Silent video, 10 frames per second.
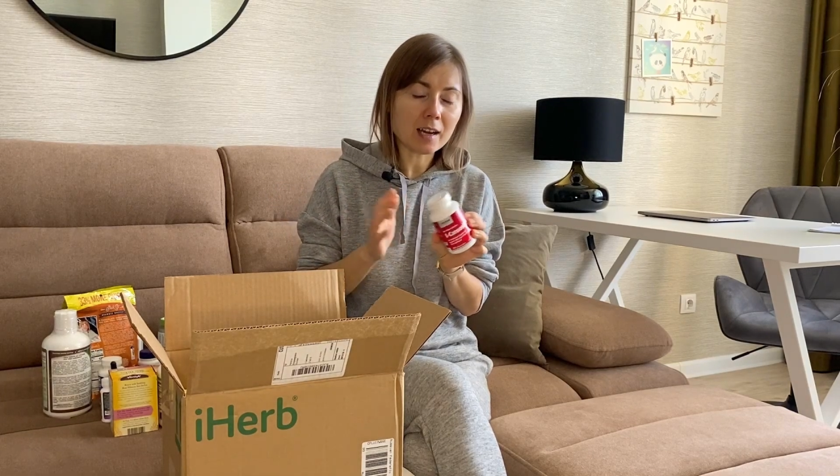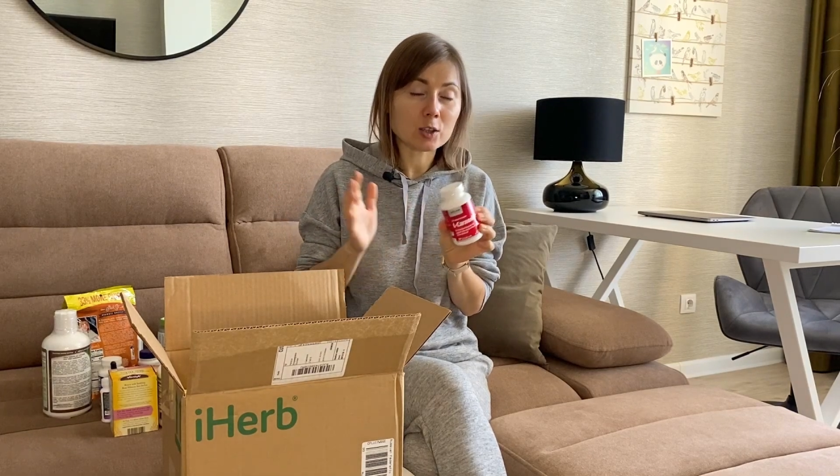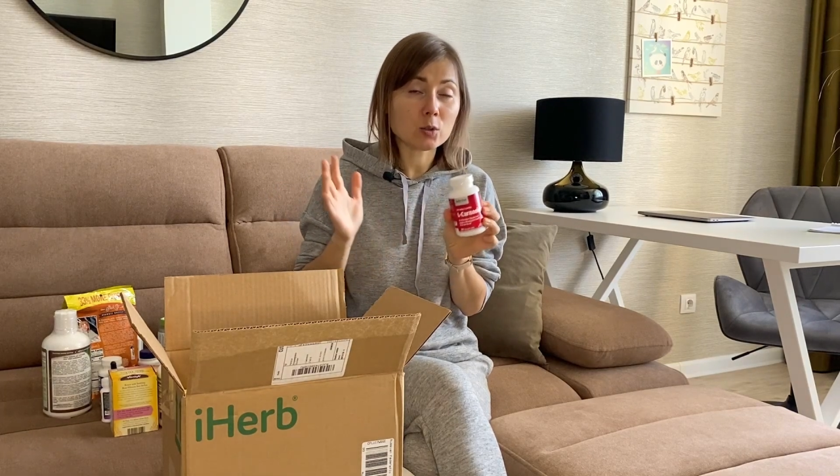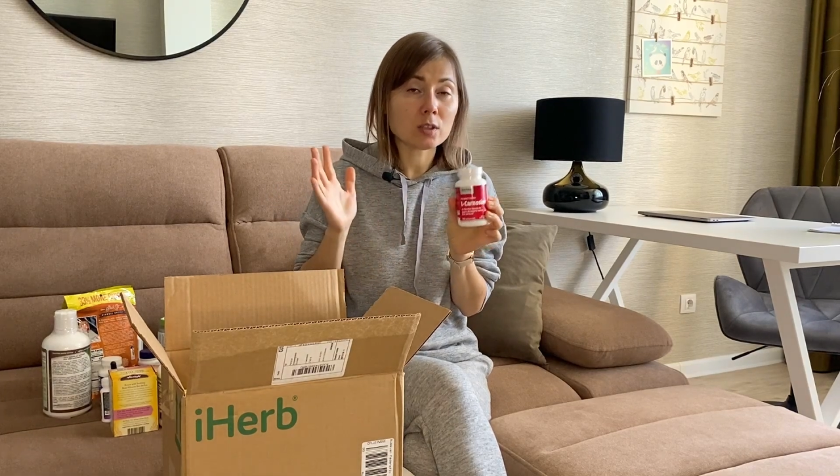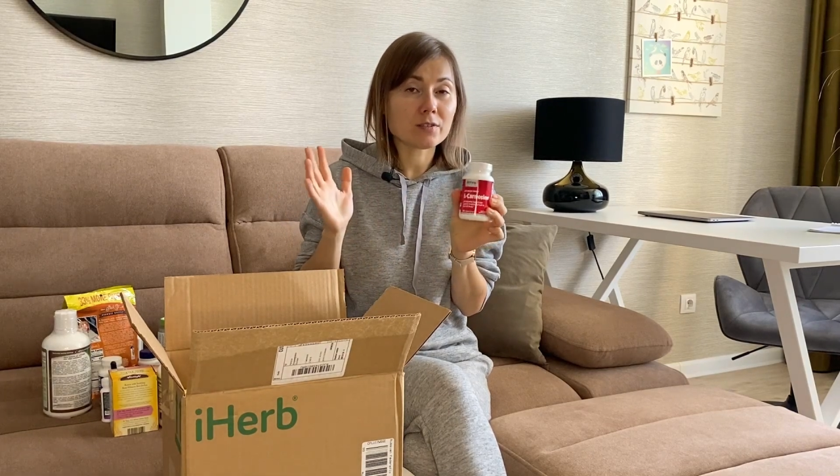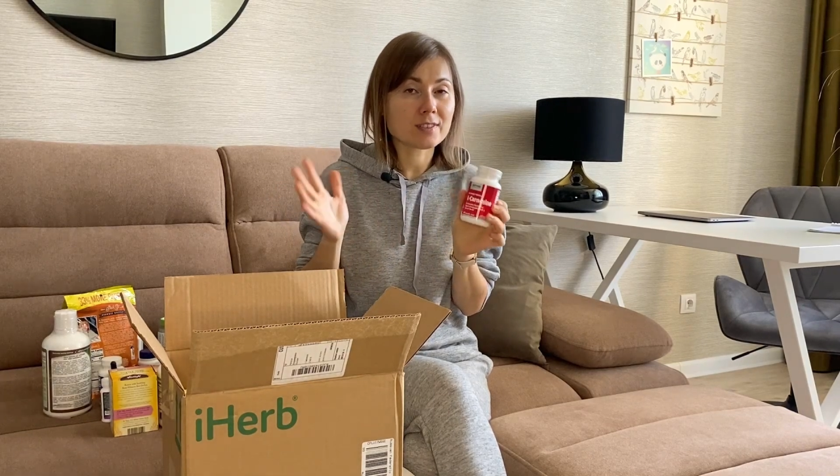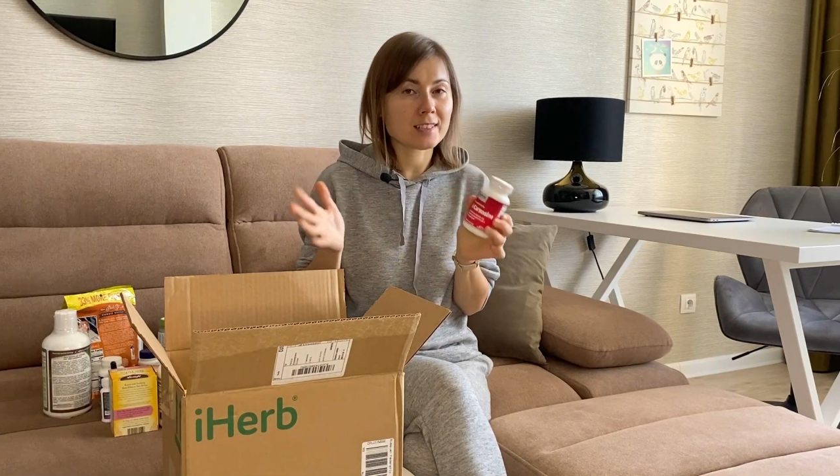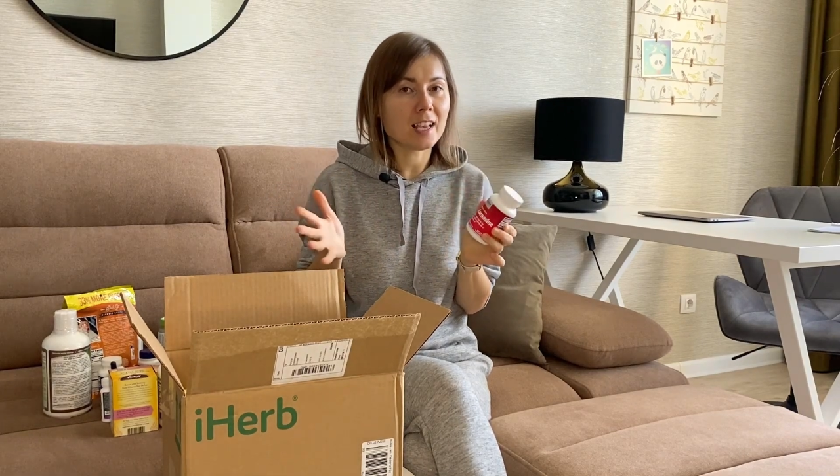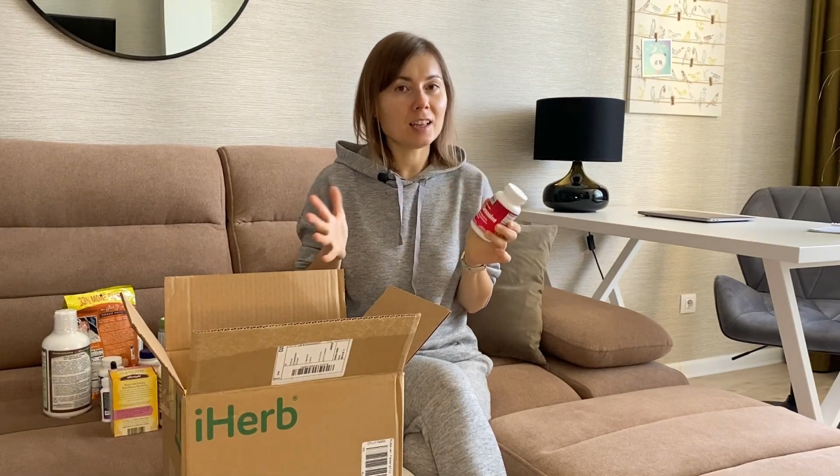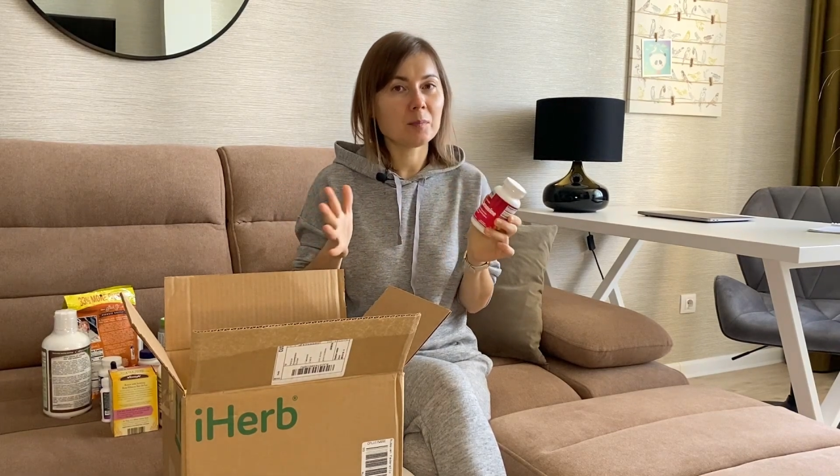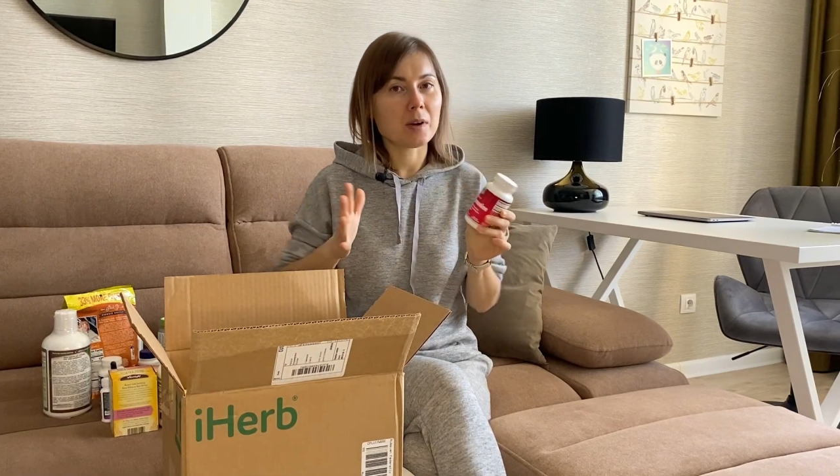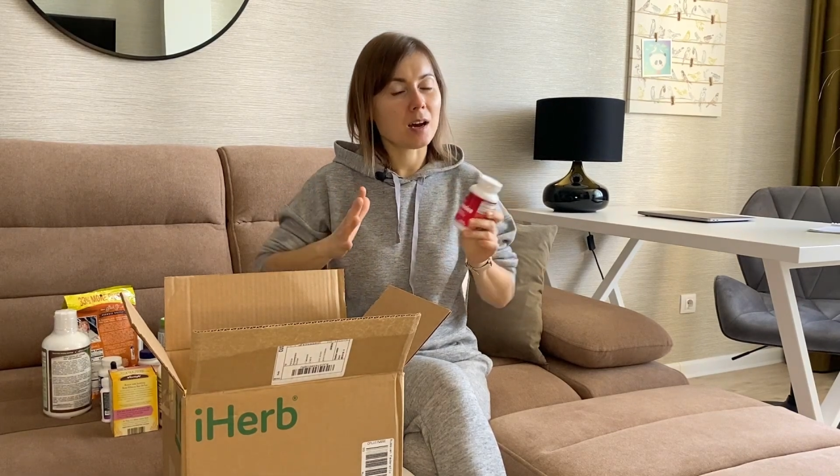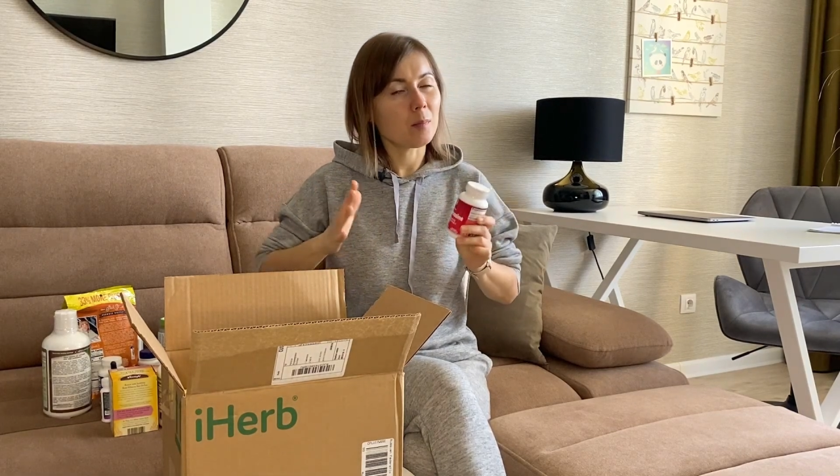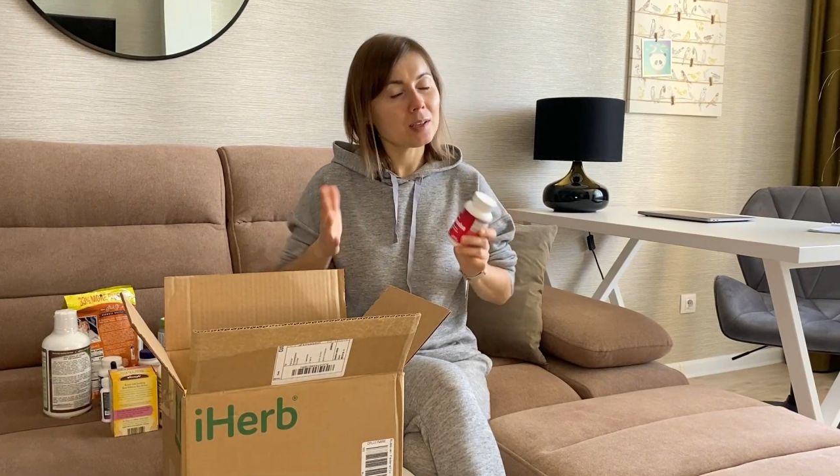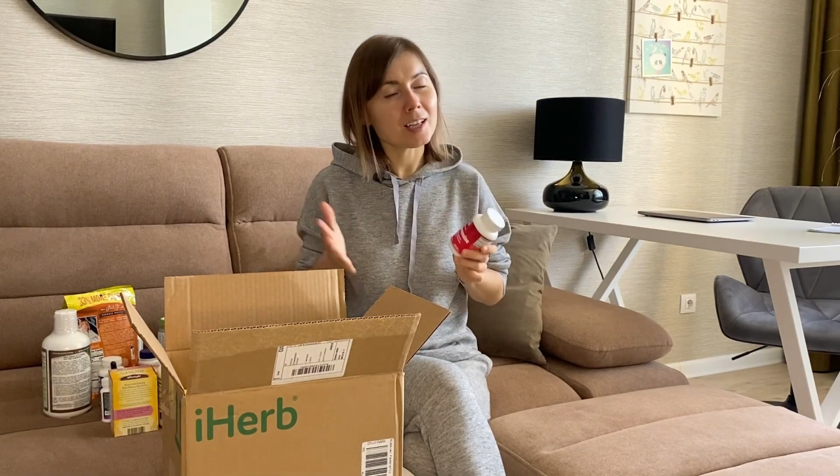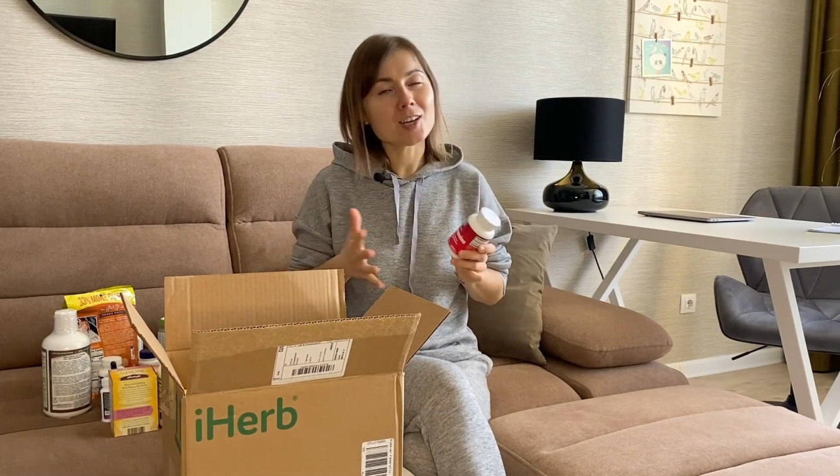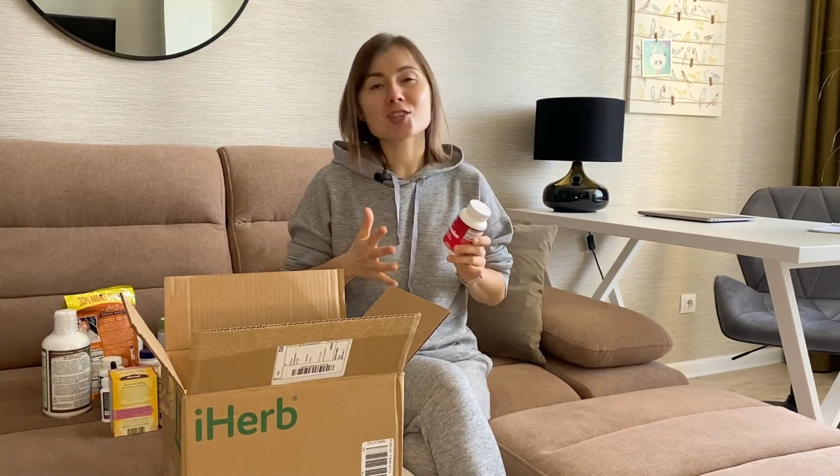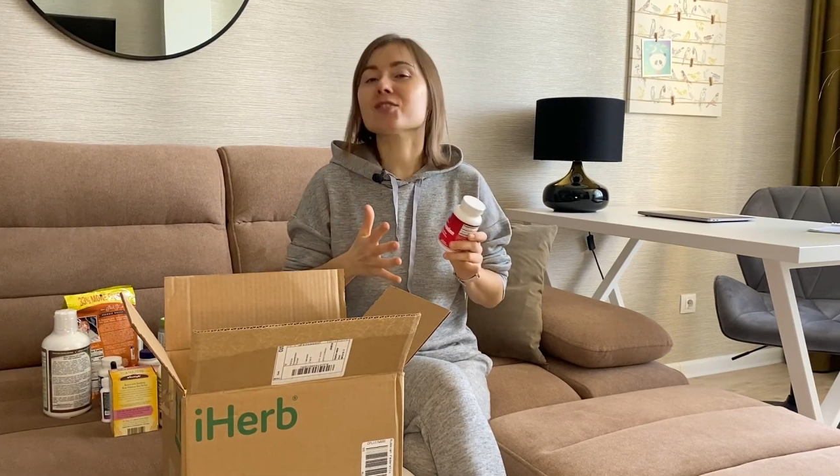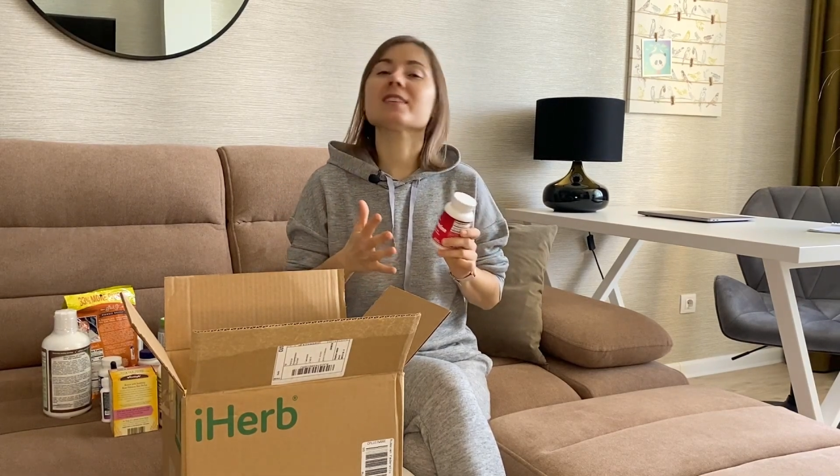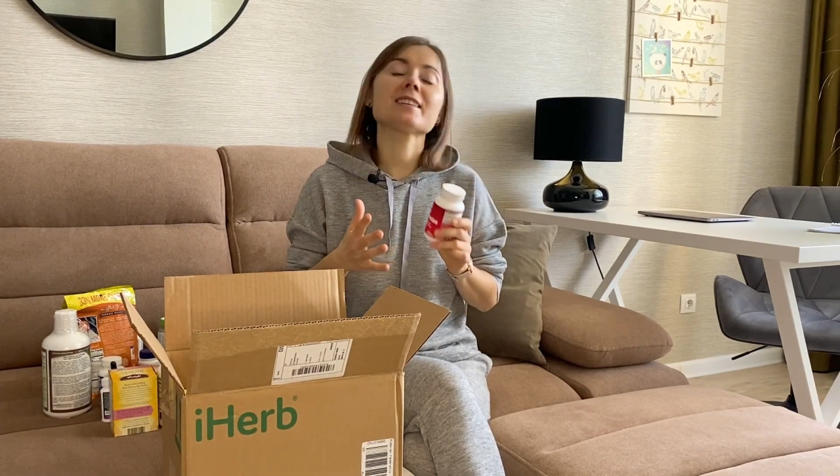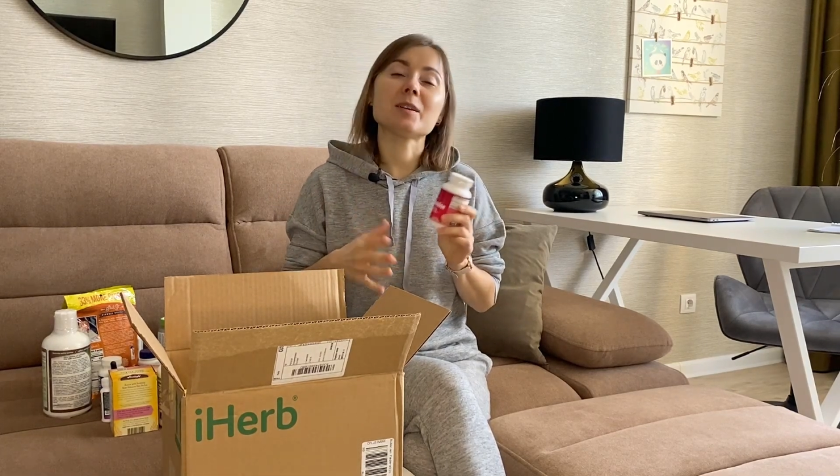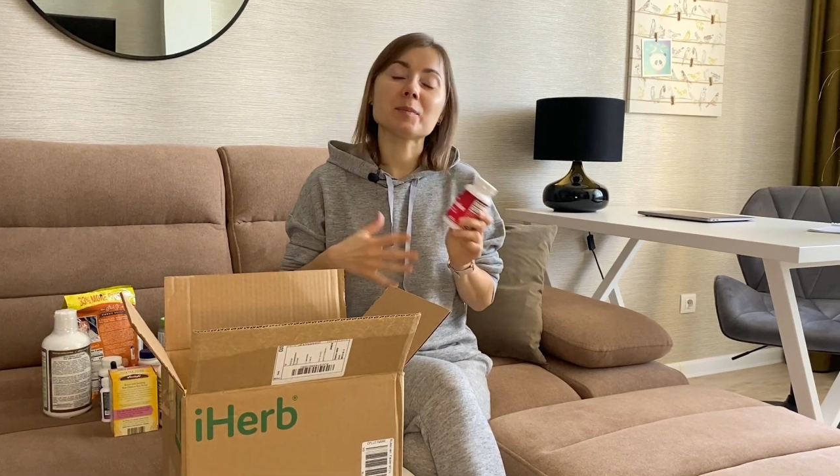которая в целом омолаживает,